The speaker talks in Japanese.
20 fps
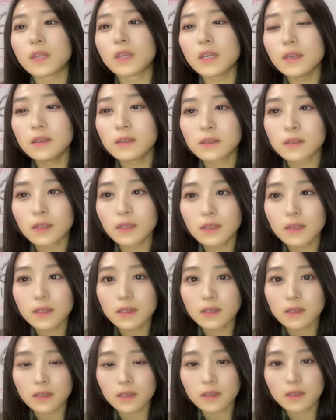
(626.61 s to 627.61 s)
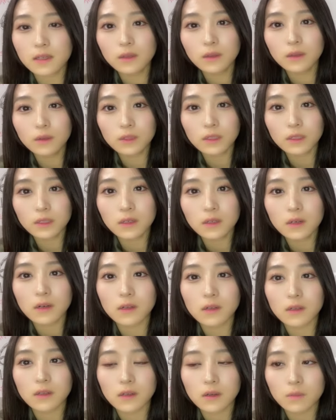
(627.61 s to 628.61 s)
インスタに写真載せたか
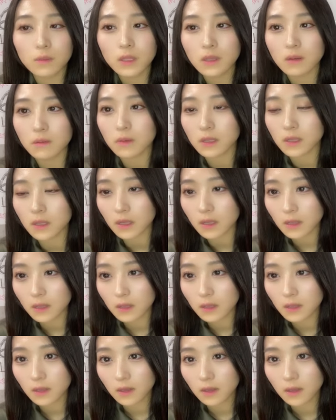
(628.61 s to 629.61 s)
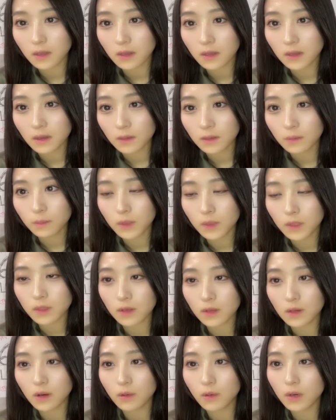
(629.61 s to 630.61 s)
らなんか見てみてめっ
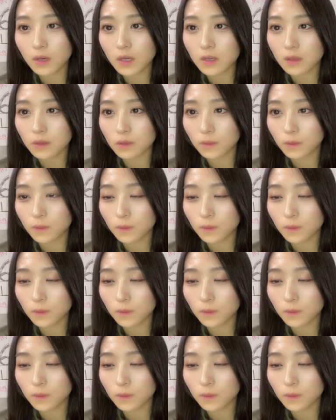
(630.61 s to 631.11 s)
ちゃ可愛い